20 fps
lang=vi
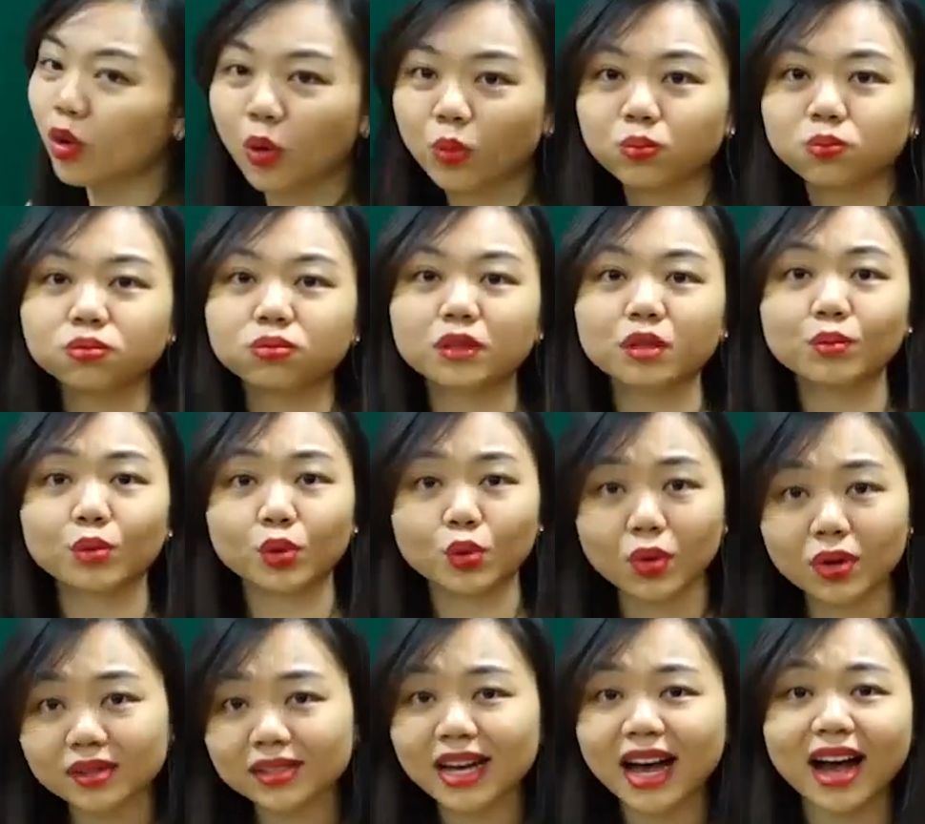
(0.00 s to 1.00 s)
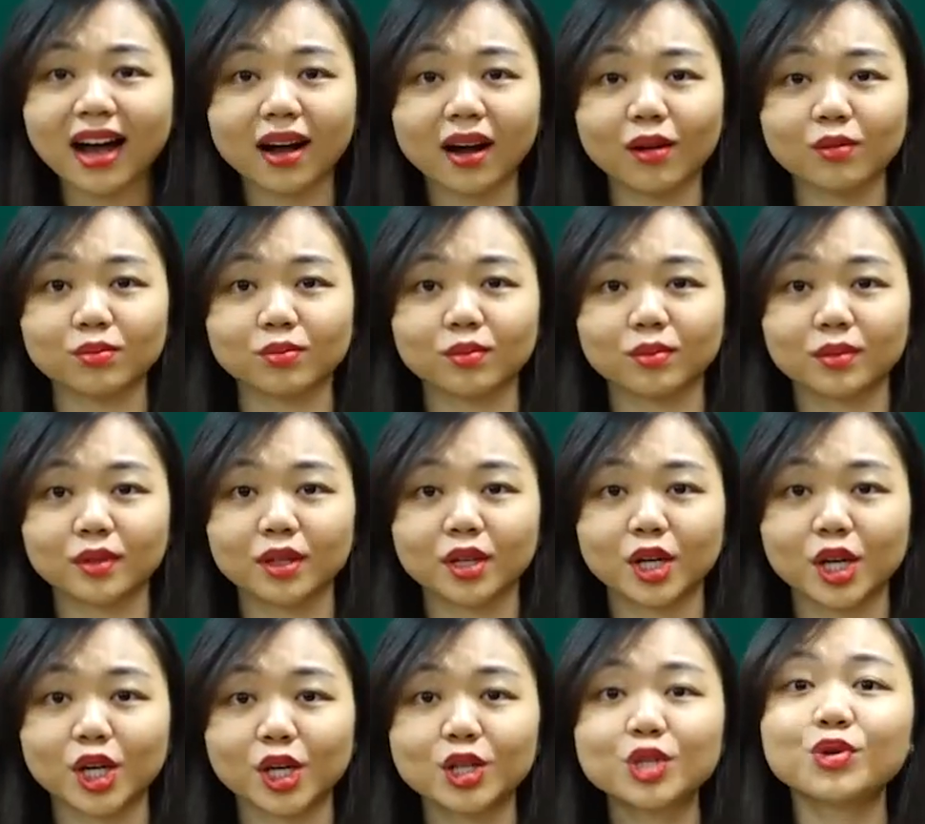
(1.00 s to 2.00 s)
cùng từ một quốc gia không?
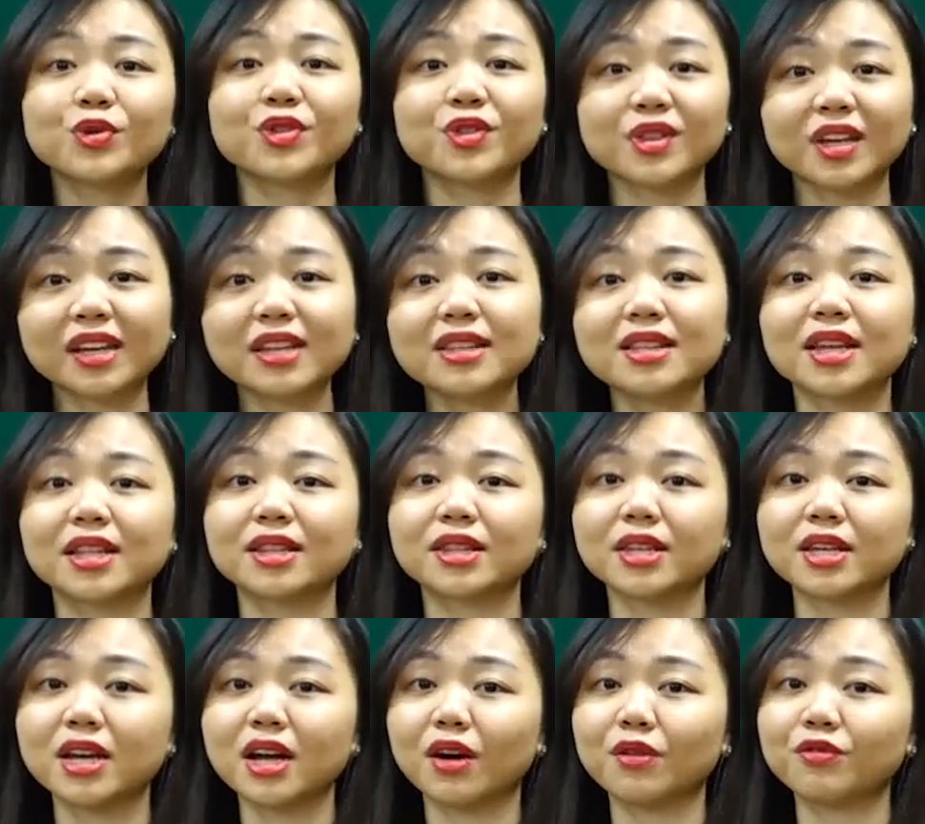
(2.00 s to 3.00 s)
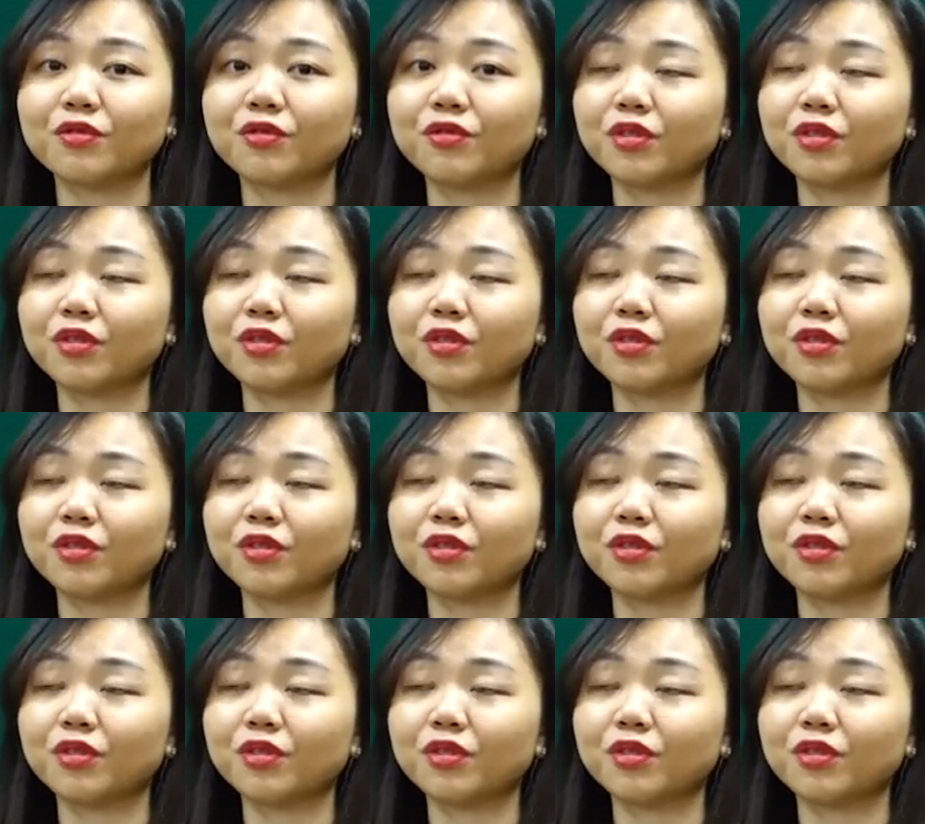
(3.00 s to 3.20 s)
Do you think that they are